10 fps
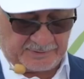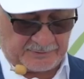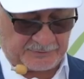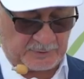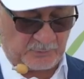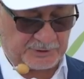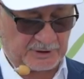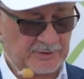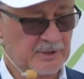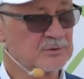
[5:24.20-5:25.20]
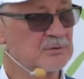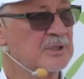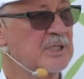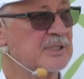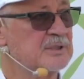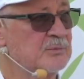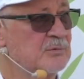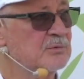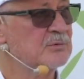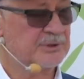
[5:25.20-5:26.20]
ко всему человечеству и
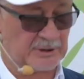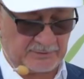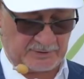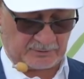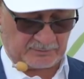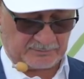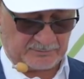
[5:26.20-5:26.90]
каждому человеку.